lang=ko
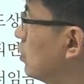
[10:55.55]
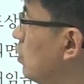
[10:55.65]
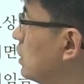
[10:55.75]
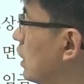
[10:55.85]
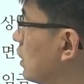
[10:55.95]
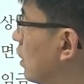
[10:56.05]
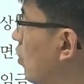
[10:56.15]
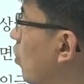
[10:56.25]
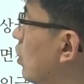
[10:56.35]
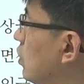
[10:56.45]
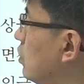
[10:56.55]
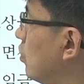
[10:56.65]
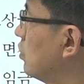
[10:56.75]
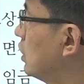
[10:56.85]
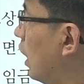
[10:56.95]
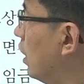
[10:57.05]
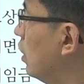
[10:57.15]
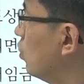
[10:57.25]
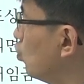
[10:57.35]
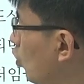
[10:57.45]
성장세가 꺾이는 현상
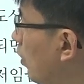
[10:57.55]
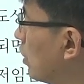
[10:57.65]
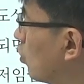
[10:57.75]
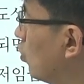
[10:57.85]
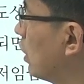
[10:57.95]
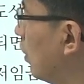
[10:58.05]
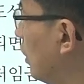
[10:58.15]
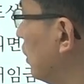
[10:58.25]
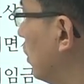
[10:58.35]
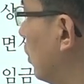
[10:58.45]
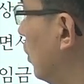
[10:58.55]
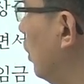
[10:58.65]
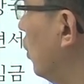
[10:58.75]
요 말이 꼭 나와야 돼요